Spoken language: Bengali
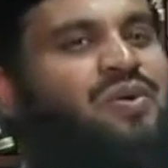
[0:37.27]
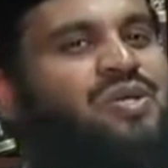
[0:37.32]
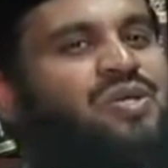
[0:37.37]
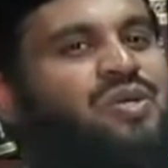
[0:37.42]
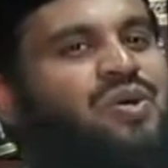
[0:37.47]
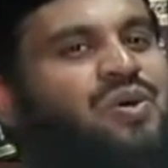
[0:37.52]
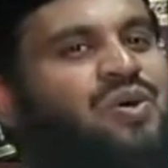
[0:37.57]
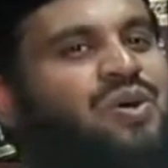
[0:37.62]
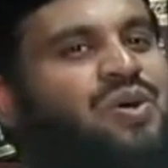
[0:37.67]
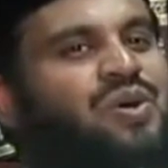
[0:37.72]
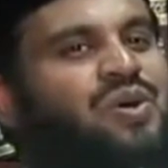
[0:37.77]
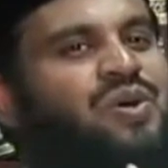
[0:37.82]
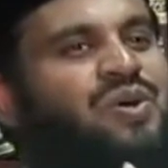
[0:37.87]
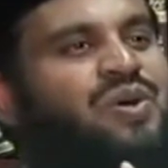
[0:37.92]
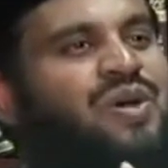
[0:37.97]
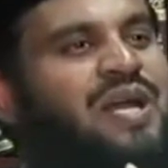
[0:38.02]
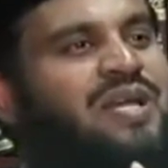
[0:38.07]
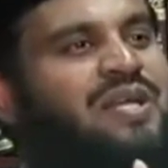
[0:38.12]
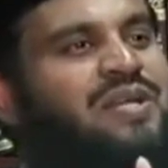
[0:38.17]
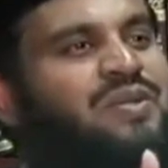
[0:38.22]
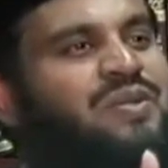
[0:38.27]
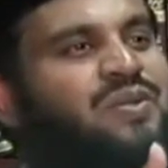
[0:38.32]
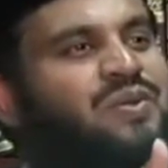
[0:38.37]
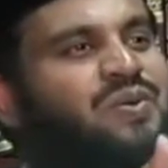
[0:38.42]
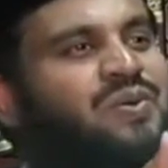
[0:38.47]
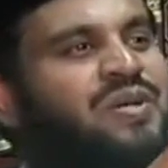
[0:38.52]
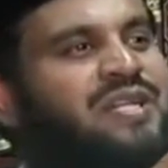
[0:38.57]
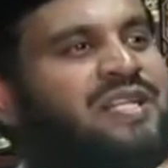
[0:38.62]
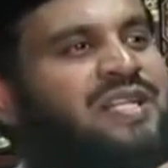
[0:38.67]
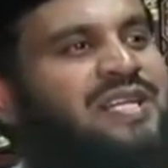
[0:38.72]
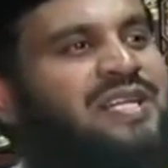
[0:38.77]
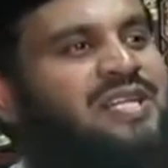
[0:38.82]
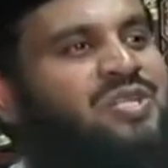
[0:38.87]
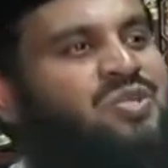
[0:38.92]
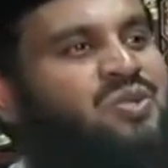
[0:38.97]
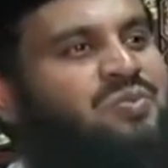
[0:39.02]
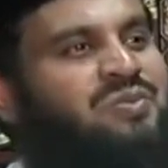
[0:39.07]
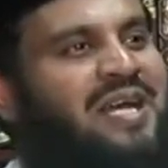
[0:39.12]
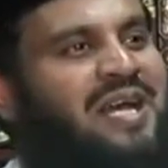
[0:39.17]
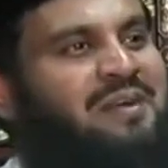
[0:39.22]
ওই সকল লোকরা কিন্তু ওইদিকে
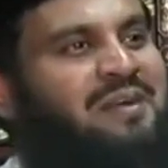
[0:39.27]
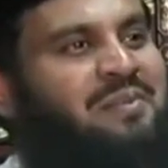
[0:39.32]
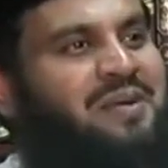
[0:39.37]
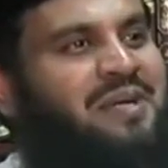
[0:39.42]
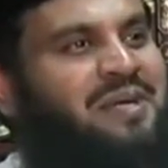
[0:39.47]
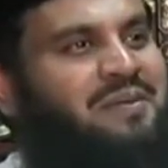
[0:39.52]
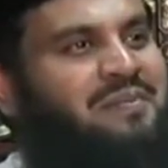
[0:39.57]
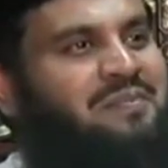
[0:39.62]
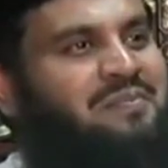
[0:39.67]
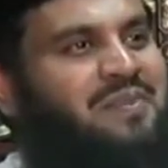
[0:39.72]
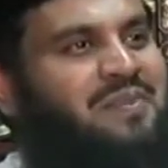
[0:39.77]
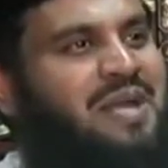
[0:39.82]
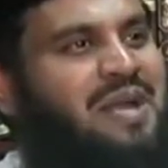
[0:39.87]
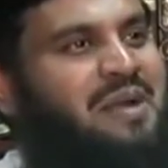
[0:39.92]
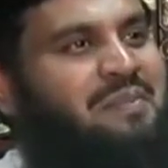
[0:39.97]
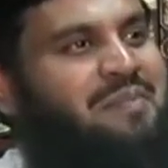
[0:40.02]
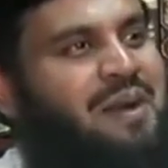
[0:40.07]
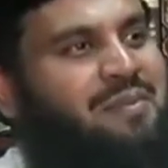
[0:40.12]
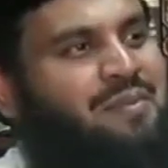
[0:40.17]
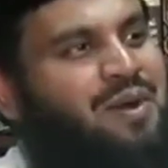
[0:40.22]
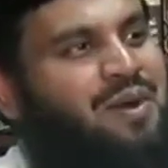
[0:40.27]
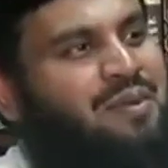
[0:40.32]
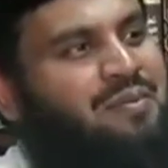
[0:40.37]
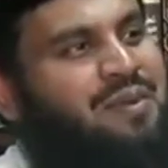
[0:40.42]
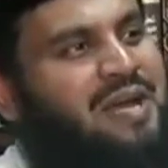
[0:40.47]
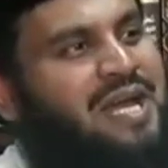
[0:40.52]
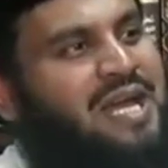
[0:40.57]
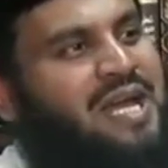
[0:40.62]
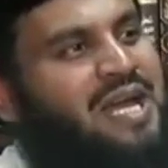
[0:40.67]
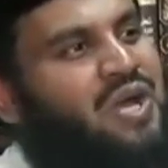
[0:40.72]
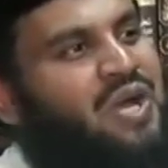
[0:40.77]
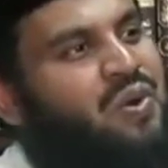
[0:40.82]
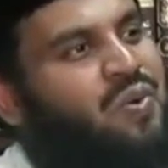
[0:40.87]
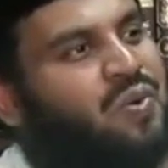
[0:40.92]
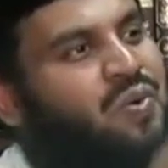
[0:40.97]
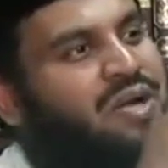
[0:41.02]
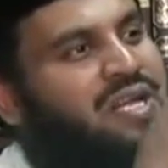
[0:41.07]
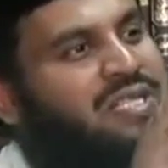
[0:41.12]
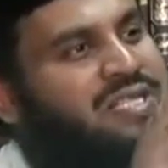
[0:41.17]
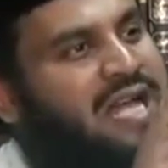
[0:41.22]
চুপ থাকবে বা বলবে
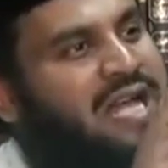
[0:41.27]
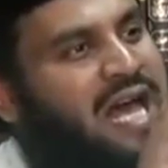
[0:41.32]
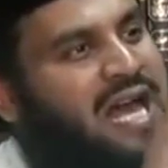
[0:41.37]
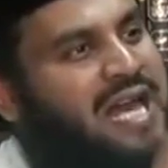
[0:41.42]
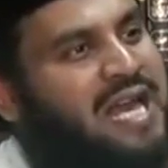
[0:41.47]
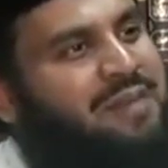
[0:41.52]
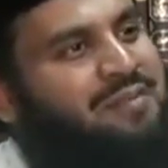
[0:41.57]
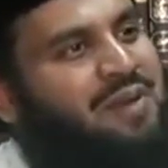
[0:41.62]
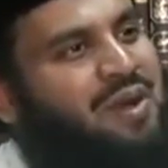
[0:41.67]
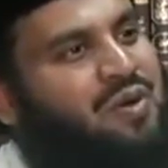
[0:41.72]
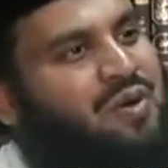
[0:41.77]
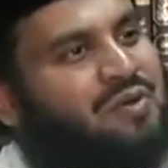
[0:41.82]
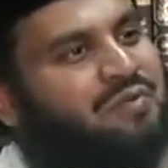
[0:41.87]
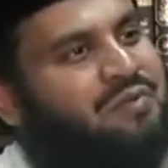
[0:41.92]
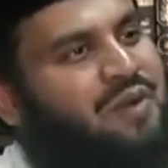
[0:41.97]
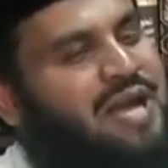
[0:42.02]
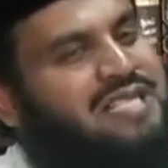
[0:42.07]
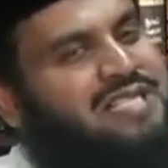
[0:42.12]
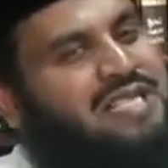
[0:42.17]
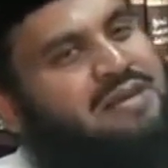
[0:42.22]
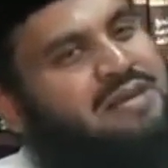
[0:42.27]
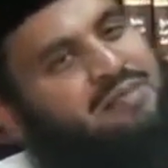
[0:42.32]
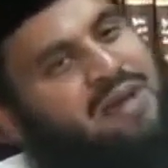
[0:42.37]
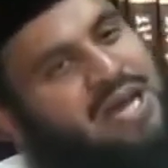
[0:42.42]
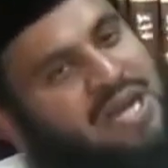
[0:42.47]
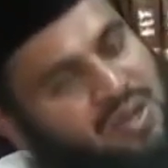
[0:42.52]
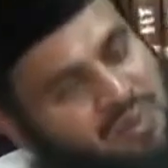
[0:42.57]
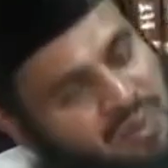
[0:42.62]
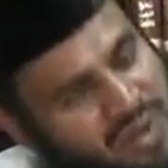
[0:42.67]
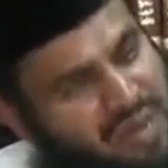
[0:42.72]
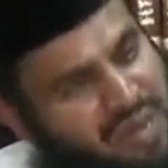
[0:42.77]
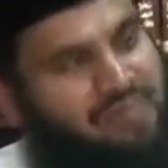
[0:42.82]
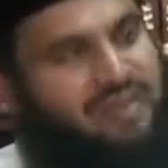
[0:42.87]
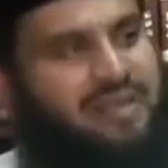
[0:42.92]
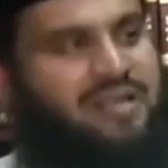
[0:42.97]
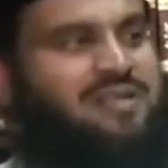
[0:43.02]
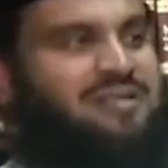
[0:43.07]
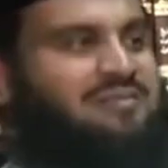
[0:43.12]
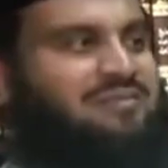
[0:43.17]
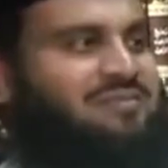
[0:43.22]
ওই জালেম আর ওই ফাসেক মানেও
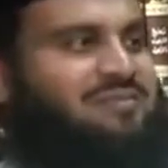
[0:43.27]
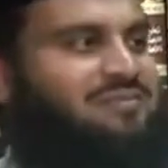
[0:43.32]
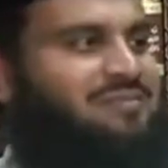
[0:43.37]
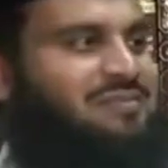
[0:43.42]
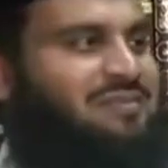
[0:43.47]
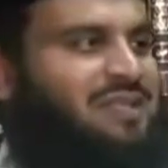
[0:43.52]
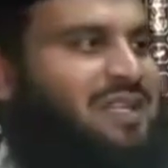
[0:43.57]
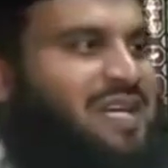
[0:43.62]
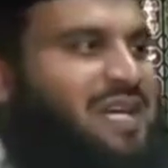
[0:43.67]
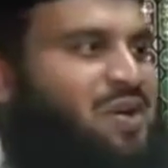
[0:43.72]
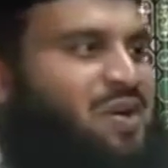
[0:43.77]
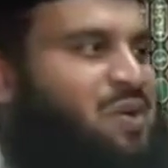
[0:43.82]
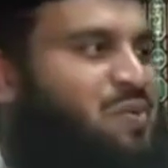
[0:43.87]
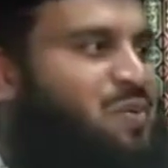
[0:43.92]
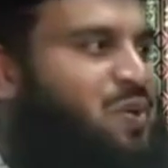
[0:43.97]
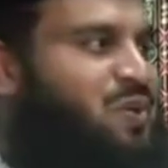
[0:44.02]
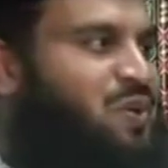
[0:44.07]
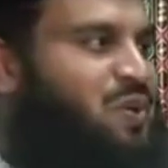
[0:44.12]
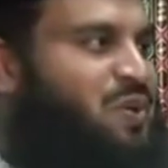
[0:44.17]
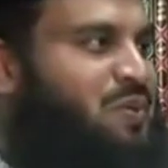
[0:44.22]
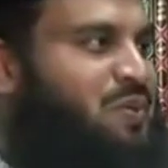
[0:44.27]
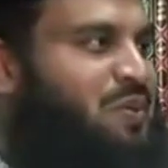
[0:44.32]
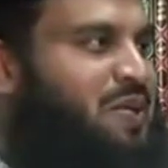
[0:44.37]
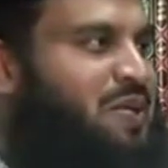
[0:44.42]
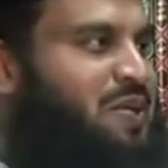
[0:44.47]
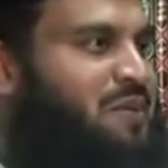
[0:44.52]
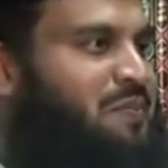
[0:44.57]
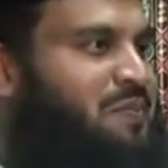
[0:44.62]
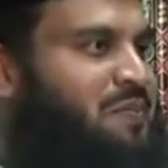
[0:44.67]
কাফেক এরকম অর্থ করবে